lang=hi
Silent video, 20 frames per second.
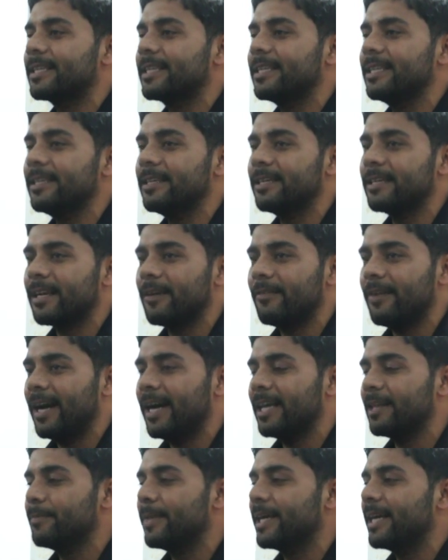की
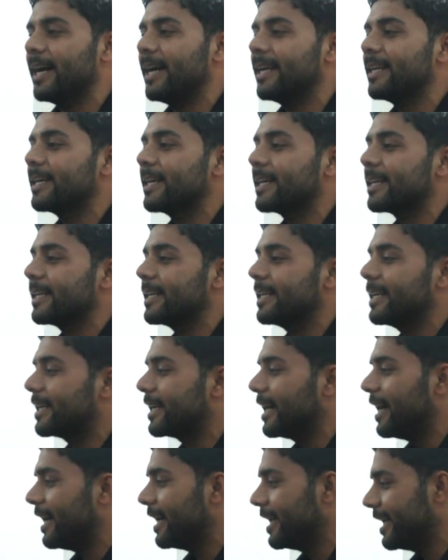रवायत बयान करने
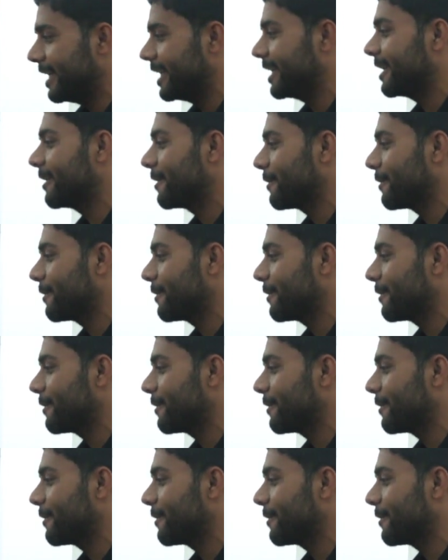का है